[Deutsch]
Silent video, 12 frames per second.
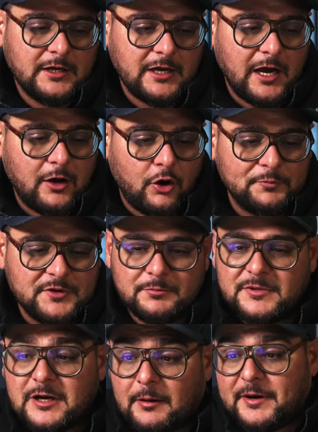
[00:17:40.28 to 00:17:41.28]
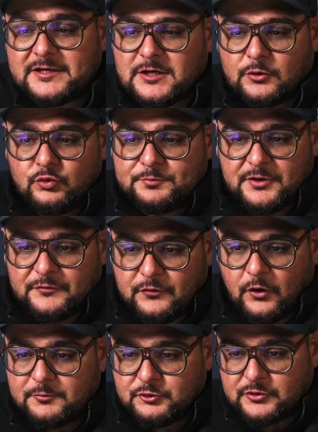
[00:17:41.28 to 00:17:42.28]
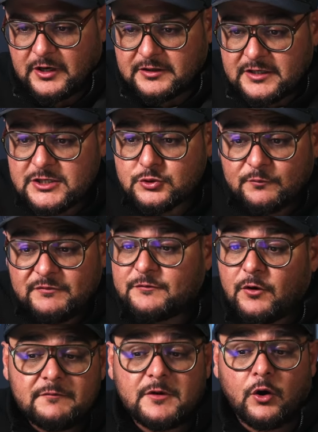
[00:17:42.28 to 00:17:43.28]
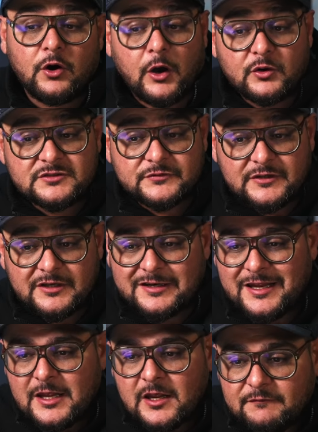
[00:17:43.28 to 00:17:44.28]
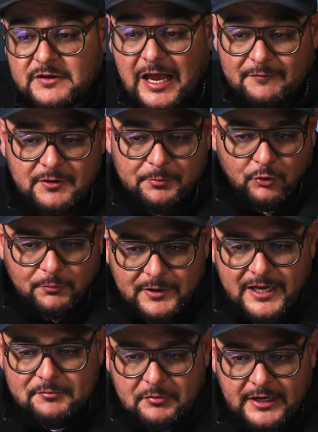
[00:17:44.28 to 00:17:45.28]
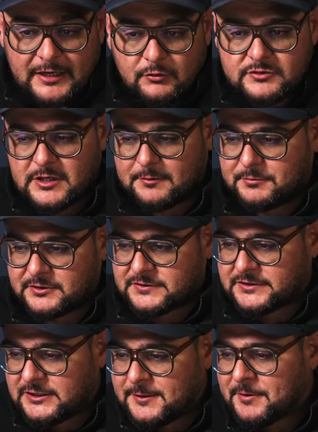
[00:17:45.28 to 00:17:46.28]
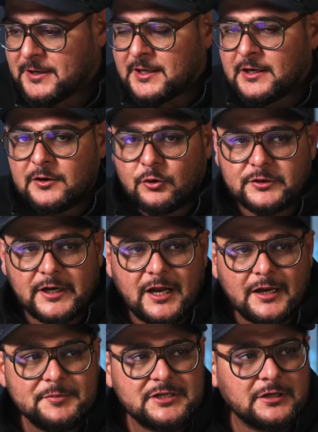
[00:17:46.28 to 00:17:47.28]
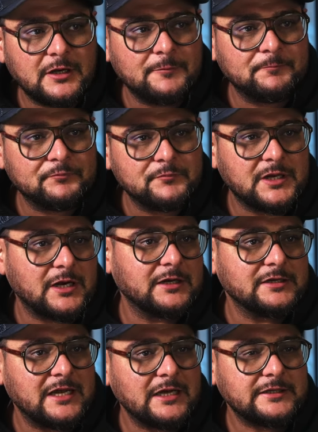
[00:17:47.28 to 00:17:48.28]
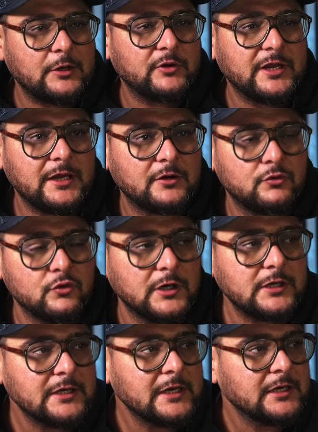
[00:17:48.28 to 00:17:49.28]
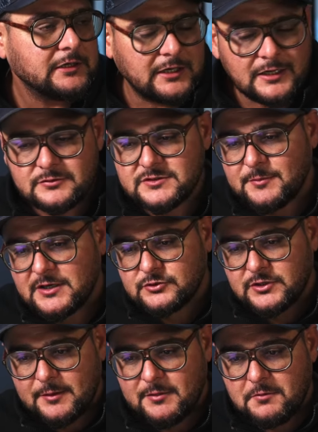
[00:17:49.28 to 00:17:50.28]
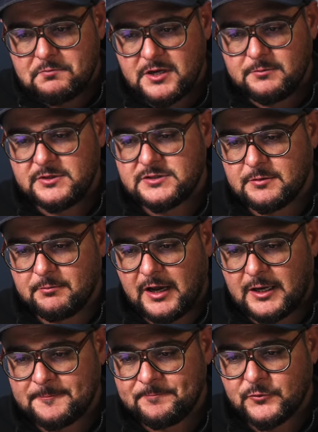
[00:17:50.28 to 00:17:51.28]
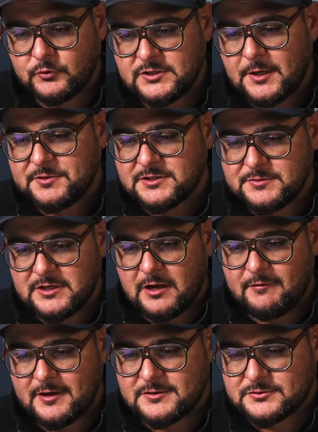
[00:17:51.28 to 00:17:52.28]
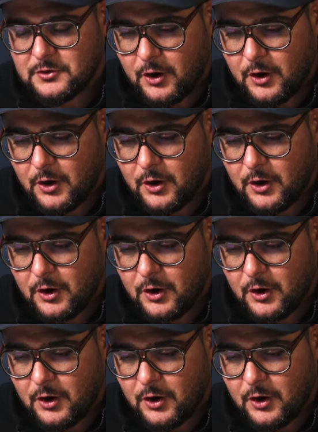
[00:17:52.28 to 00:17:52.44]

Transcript: ja, ob ein Mitarbeiter gut performt oder nicht? Und wie wollen wir auch rausfinden, wie haben wir Probleme in unserem Betrieb? Und dann habe ich ähm, mir dann gedacht, hey, okay, cool, dann lass uns mal so ein MMB-Meeting machen. Und ich habe das mittlerweile so